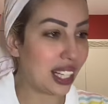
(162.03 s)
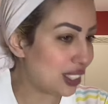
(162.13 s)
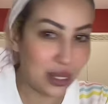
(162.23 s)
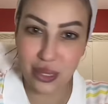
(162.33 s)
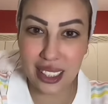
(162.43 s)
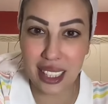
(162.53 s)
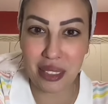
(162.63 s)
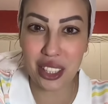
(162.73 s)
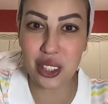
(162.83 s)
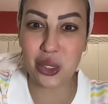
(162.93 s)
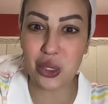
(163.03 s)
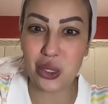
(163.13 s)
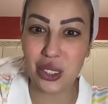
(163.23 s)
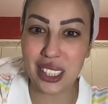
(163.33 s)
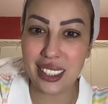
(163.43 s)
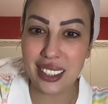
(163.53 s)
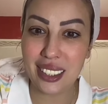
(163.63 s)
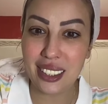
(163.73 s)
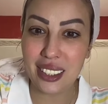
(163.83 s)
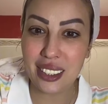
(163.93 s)
كلشي غادي يسولني طبعا شكون كوكي
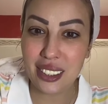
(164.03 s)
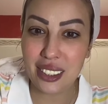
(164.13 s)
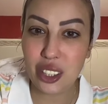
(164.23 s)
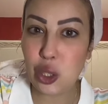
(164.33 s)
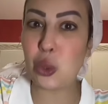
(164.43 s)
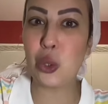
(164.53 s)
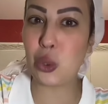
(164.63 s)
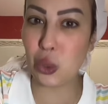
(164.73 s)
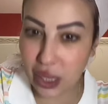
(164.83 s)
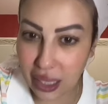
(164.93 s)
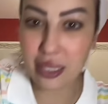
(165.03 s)
شكون